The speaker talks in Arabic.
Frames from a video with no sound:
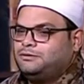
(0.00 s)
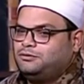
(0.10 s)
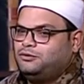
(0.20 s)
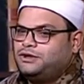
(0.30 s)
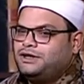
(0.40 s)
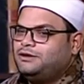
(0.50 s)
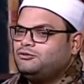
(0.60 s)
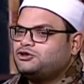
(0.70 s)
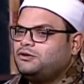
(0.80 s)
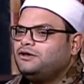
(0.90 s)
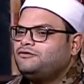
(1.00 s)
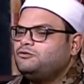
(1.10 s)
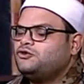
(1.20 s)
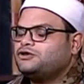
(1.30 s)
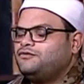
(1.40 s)
وهي
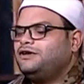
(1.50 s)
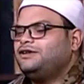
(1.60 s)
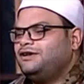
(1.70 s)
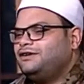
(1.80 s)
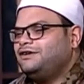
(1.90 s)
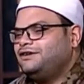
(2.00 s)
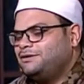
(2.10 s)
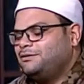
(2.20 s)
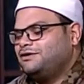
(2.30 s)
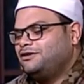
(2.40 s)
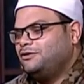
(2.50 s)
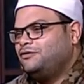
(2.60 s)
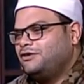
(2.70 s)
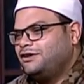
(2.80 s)
المواصفات التي يجب ان تتوفر